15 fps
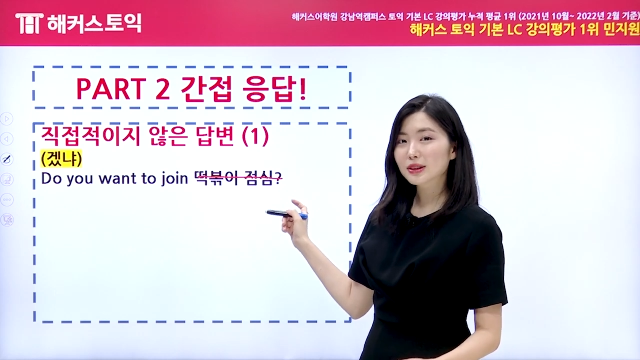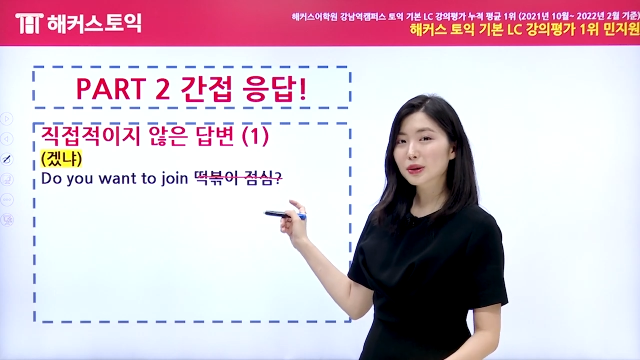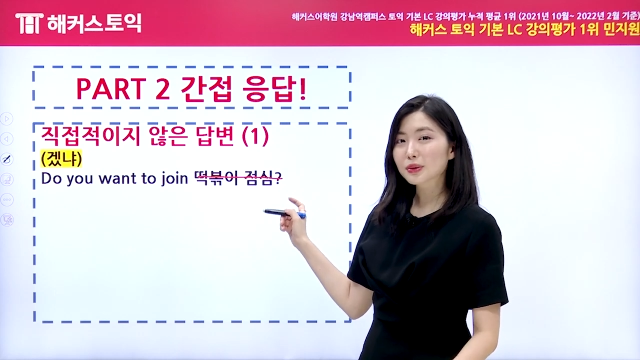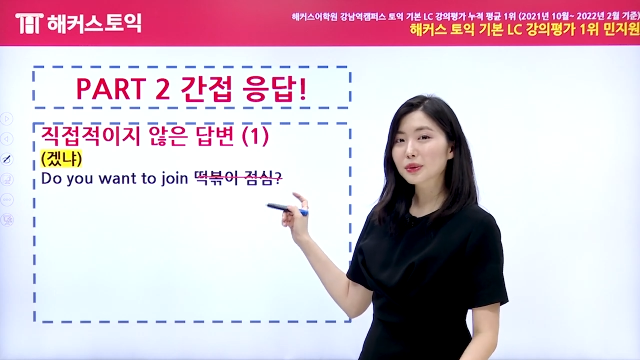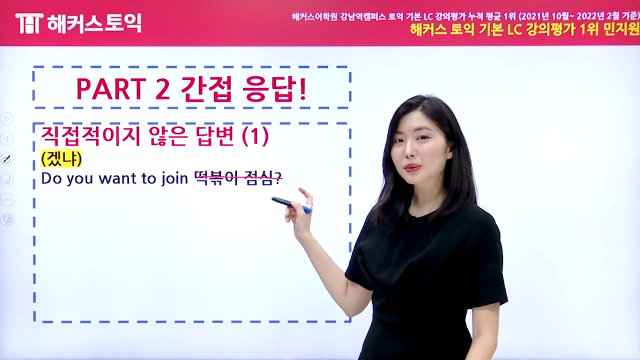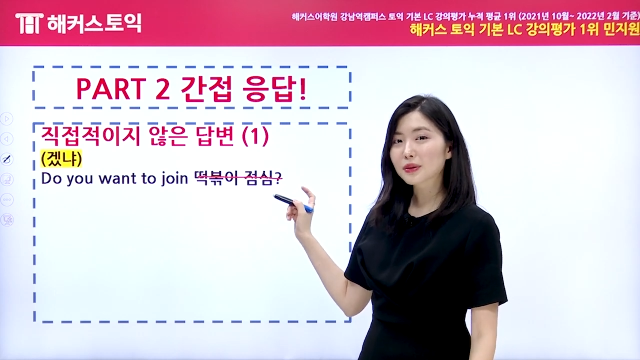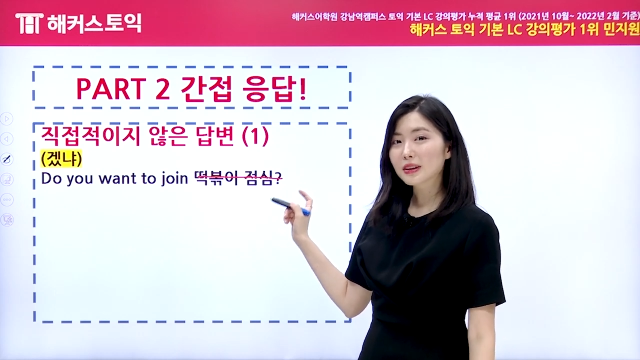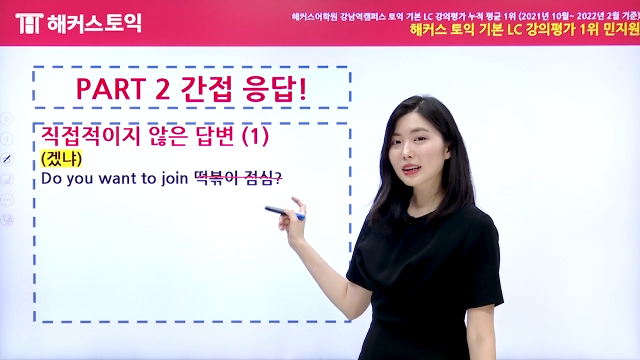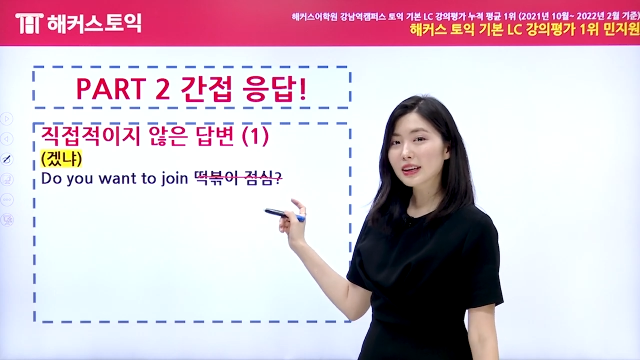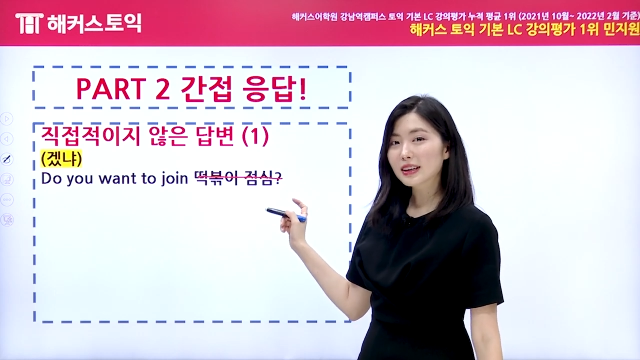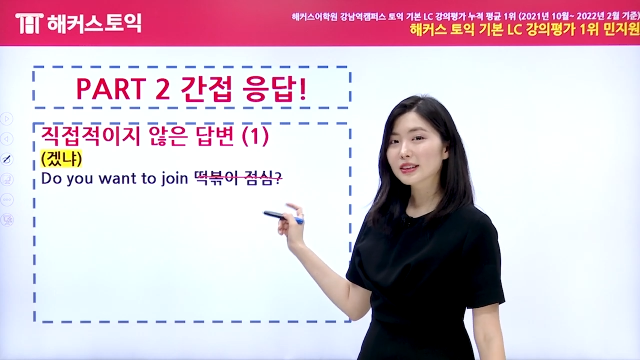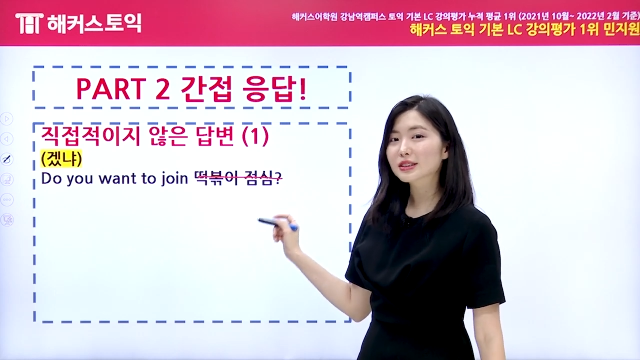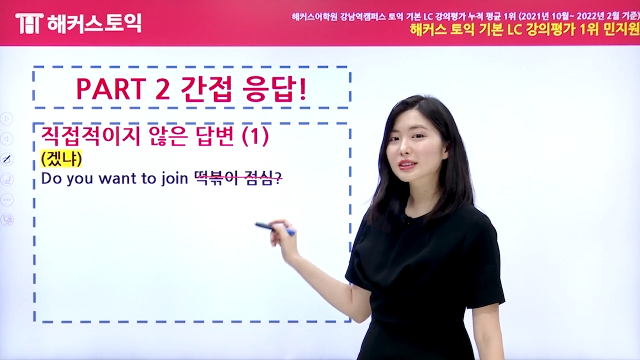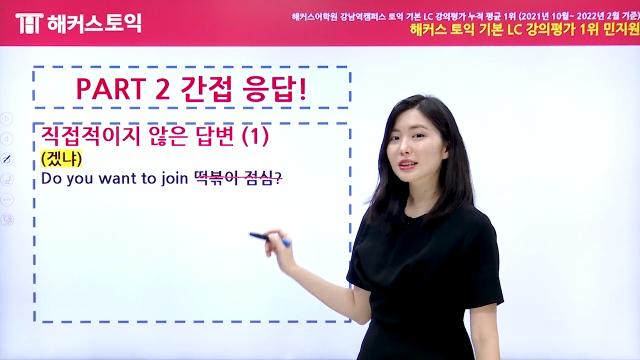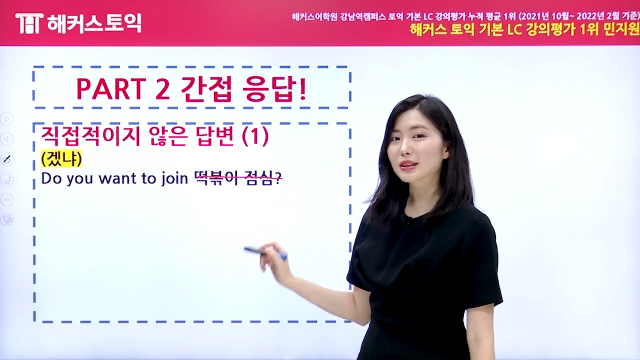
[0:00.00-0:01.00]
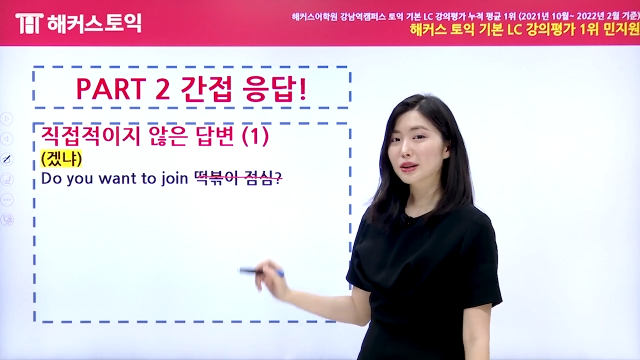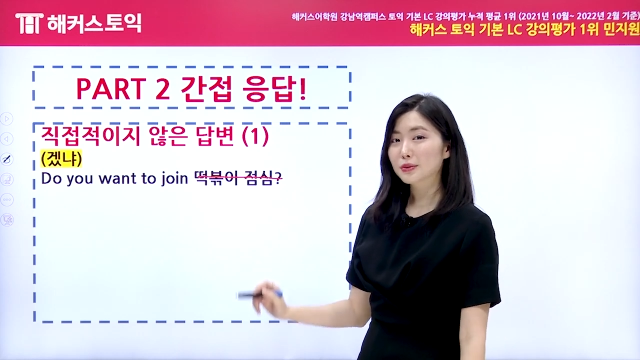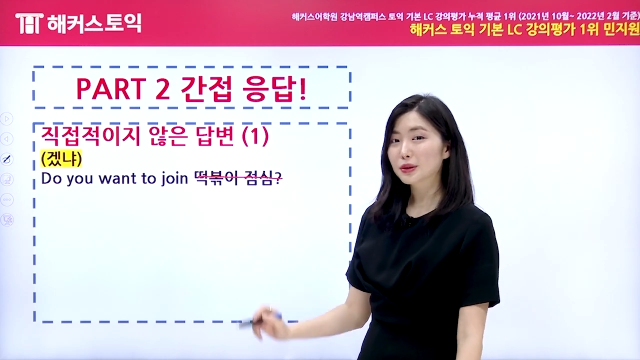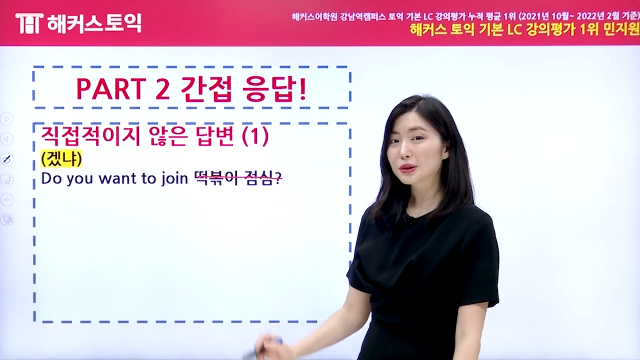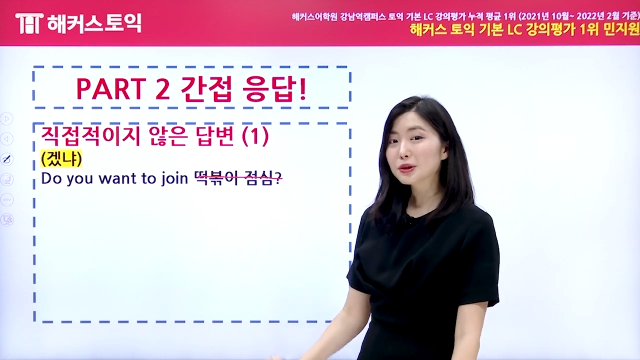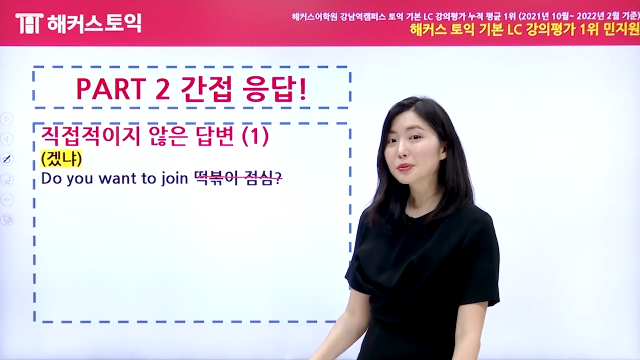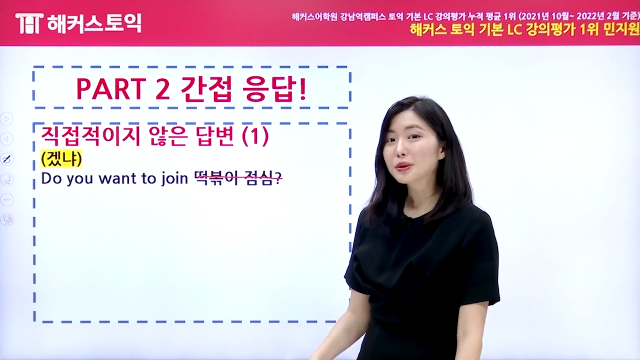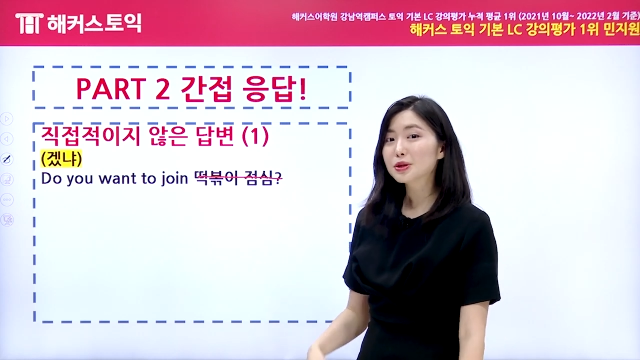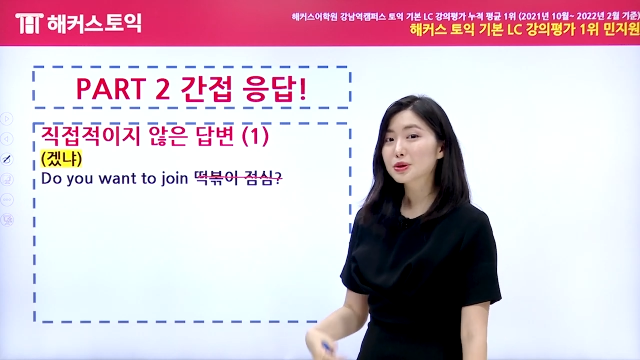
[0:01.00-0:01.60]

너도 올래? 이렇게 Will you be